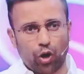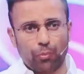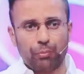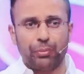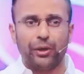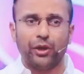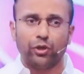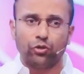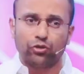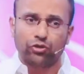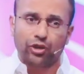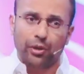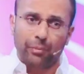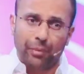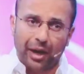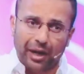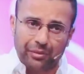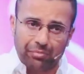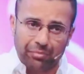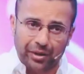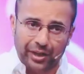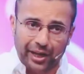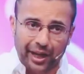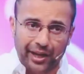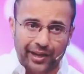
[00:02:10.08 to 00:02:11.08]
और फिर उसके
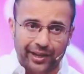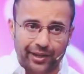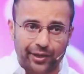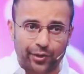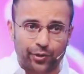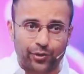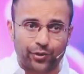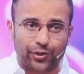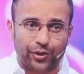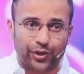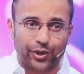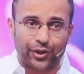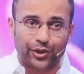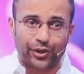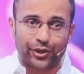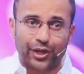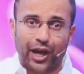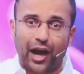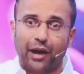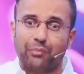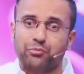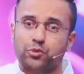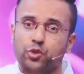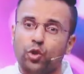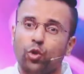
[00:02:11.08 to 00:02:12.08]
बाद में कह रहे हो
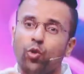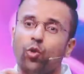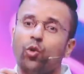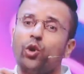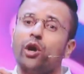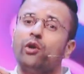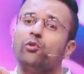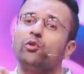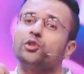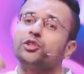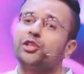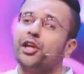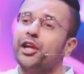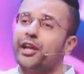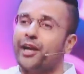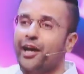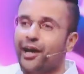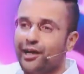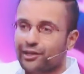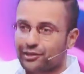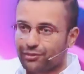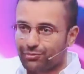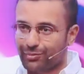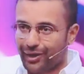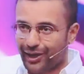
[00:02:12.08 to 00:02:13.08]
कि अब जो होगा वो
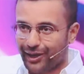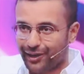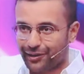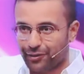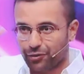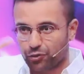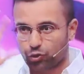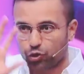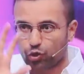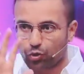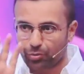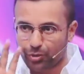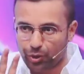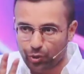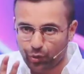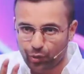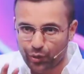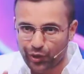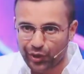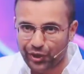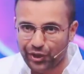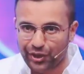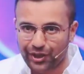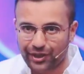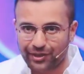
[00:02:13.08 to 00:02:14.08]
तेरे हाथ में है तो
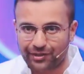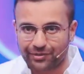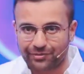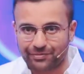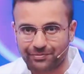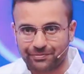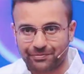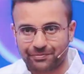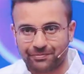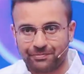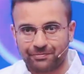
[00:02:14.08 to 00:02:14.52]
बिल्कुल ठीक है